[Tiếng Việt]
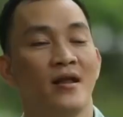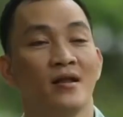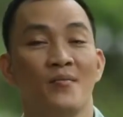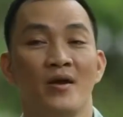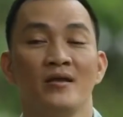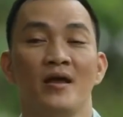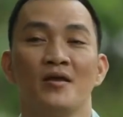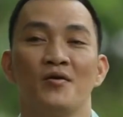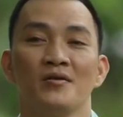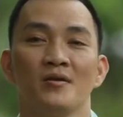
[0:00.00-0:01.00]
tuy rằng là bị như
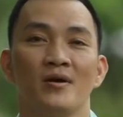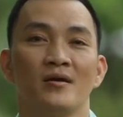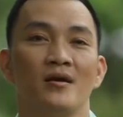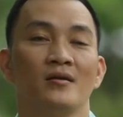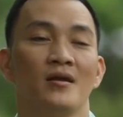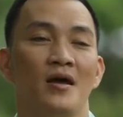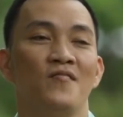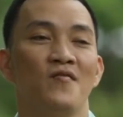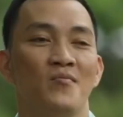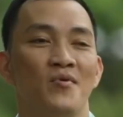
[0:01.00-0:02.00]
vậy rồi nhưng mà vẫn thấy
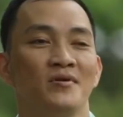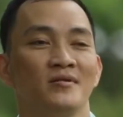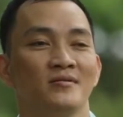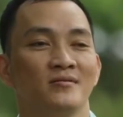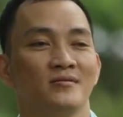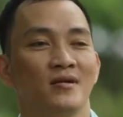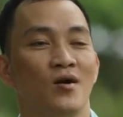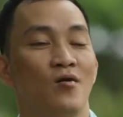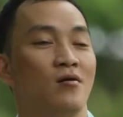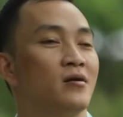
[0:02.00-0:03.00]
hạnh phúc hơn mọi người
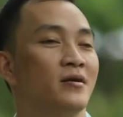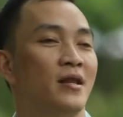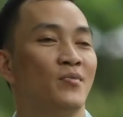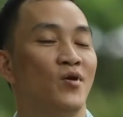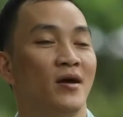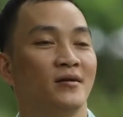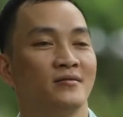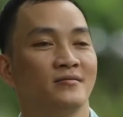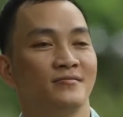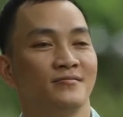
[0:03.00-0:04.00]
thì có gì năm lo lắm